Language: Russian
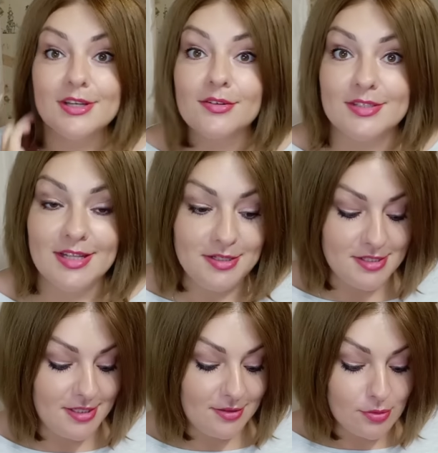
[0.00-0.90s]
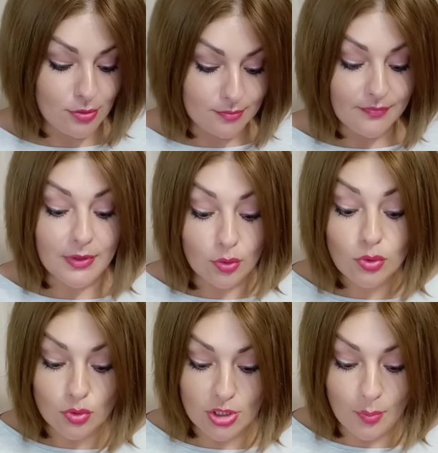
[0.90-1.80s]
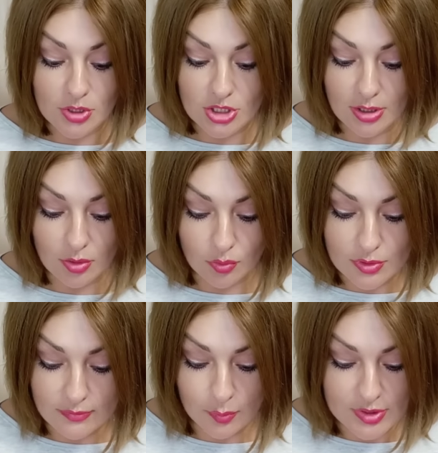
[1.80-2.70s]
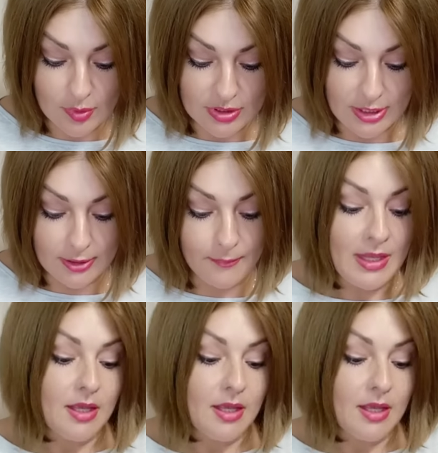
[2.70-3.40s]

как вы знаете, это все... Ну, тоже я почитала отзывы, посмотрела.